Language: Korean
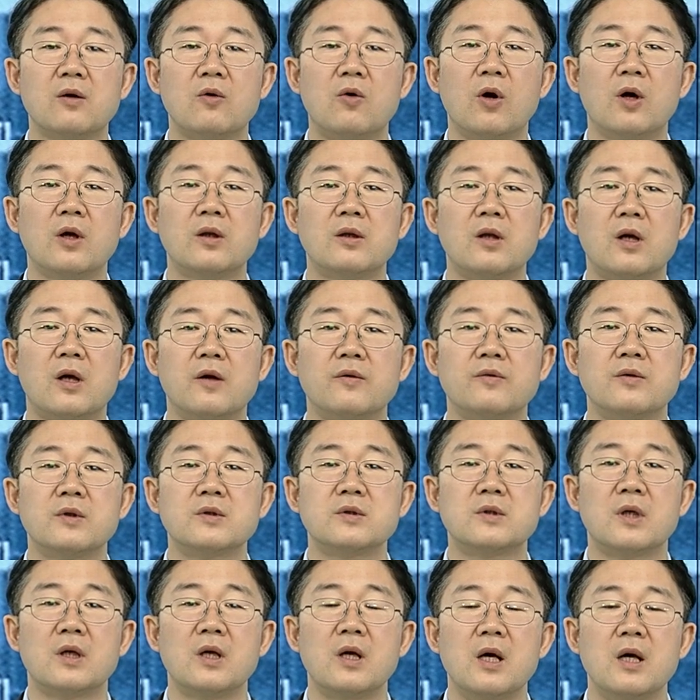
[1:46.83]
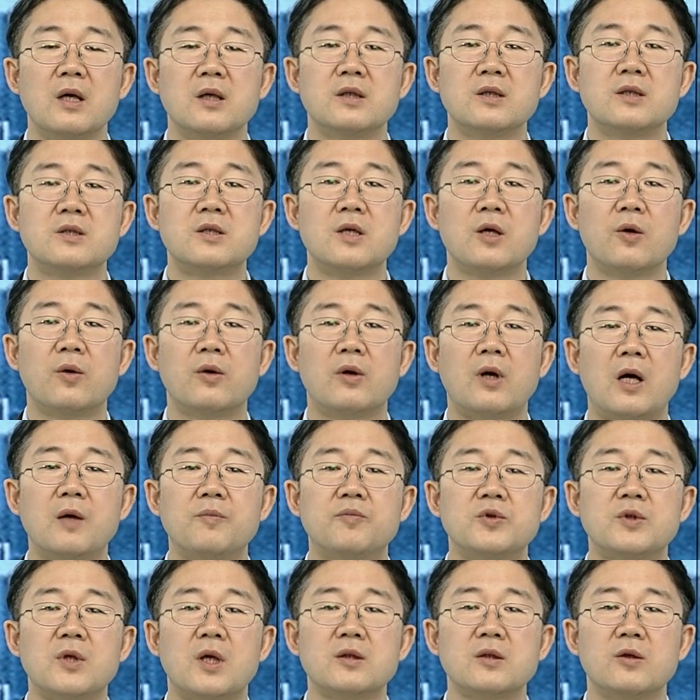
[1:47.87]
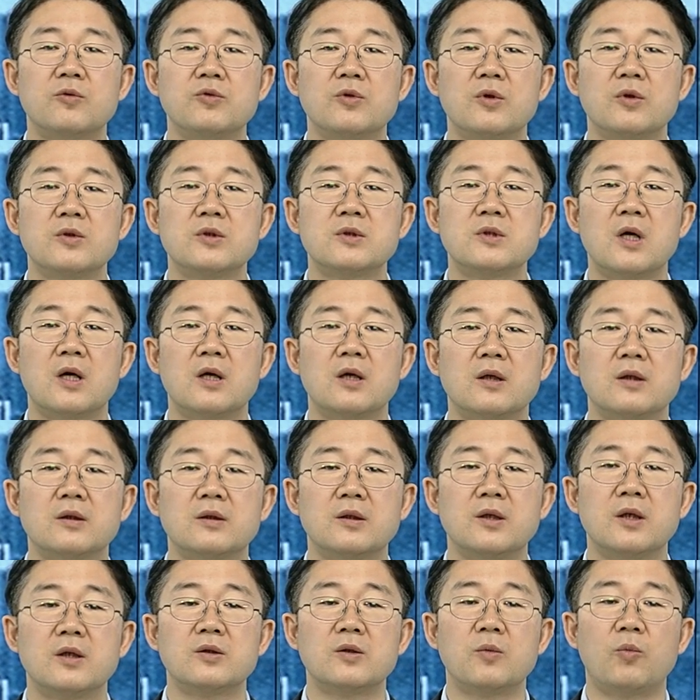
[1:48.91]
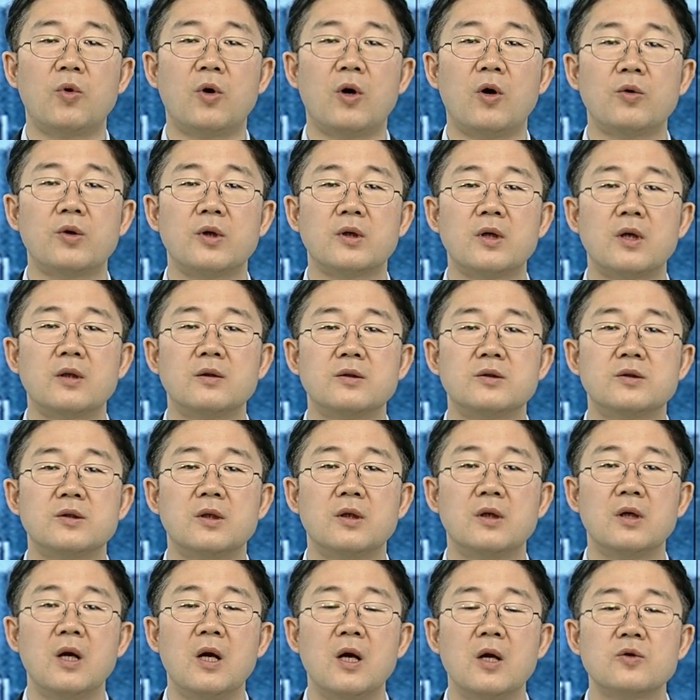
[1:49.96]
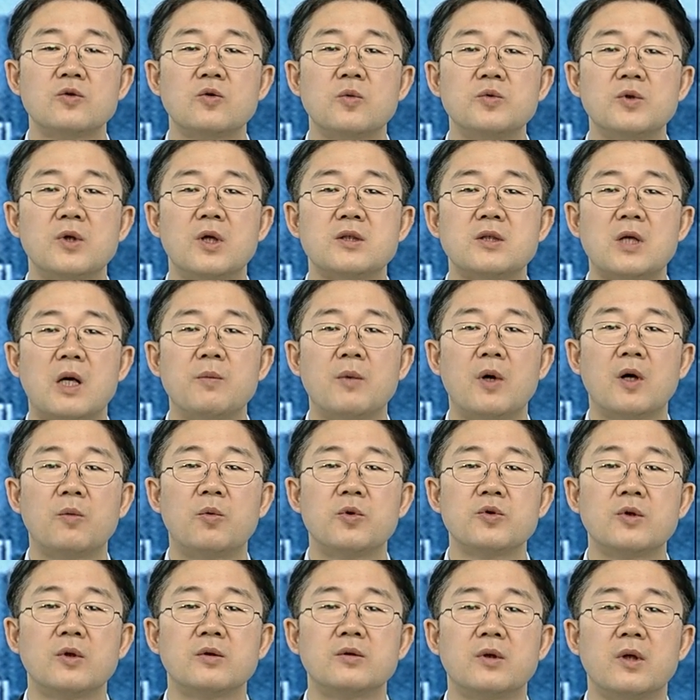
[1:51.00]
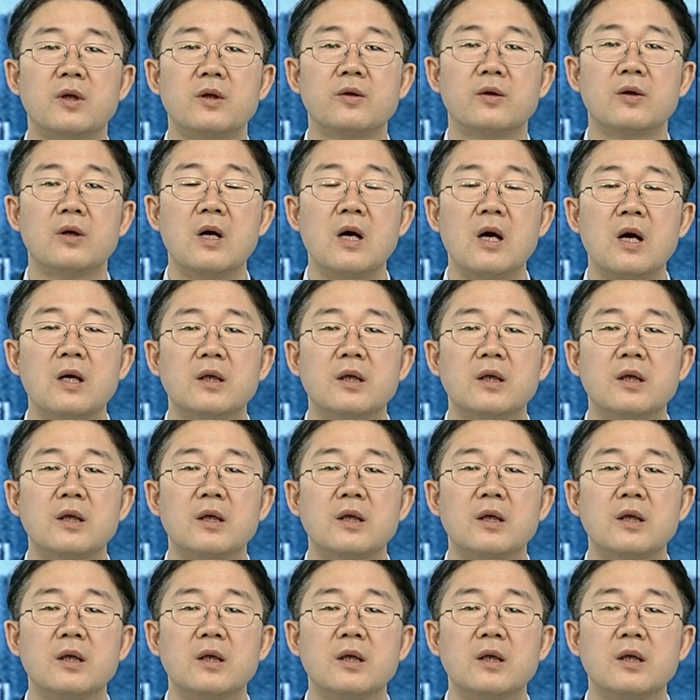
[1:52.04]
거기에 따라서 이제 이채원 라이프 자산운용 의장이 이제 뭐라고 얘기했는지를 좀 전에 자막을 보셨는데요.